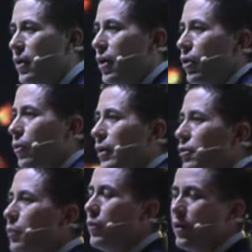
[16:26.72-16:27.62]
Lo que
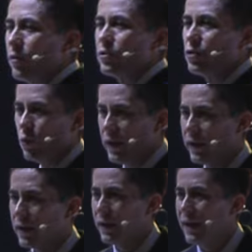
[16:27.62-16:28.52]
yo pude construir
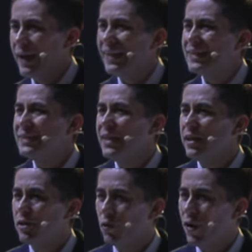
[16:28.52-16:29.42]
en
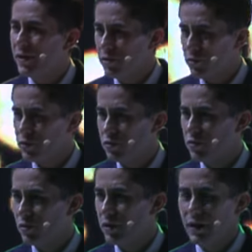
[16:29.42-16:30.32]
cinco años
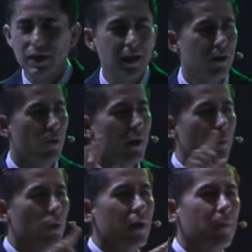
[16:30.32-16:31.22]
es lo que
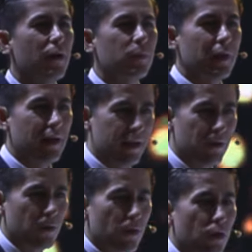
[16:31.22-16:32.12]
pude haber
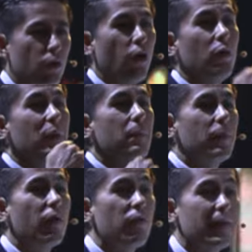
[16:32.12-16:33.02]
obtenido con mi
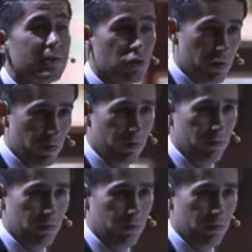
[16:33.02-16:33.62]
profesión,